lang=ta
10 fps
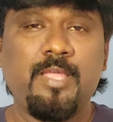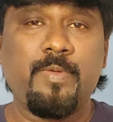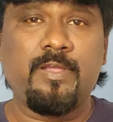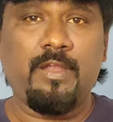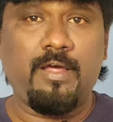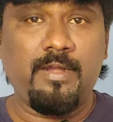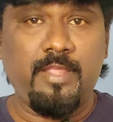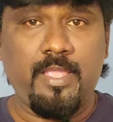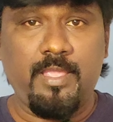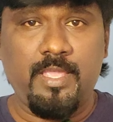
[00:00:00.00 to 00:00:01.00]
இப்போ
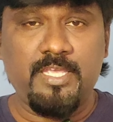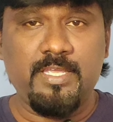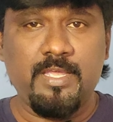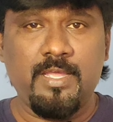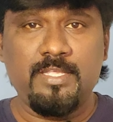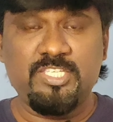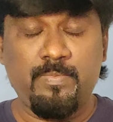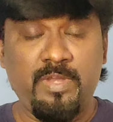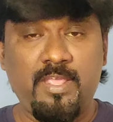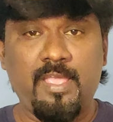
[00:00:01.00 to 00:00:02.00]
கிளாட் ஏஐ
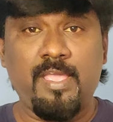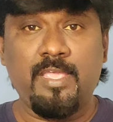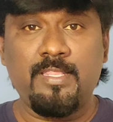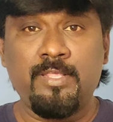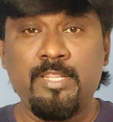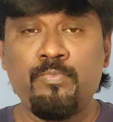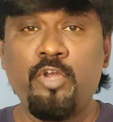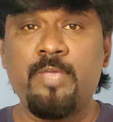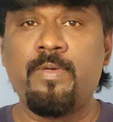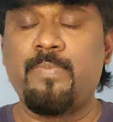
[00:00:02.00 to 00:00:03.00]
ஜெமினி ஏஐ இது இது
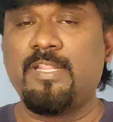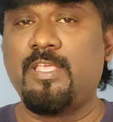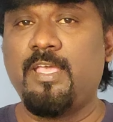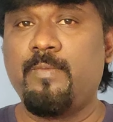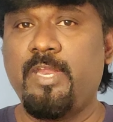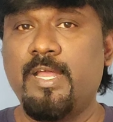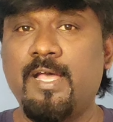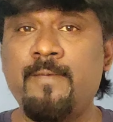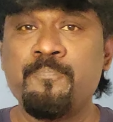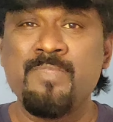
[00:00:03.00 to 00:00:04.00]
மூலியமா பார்த்தீங்க அப்படின்னா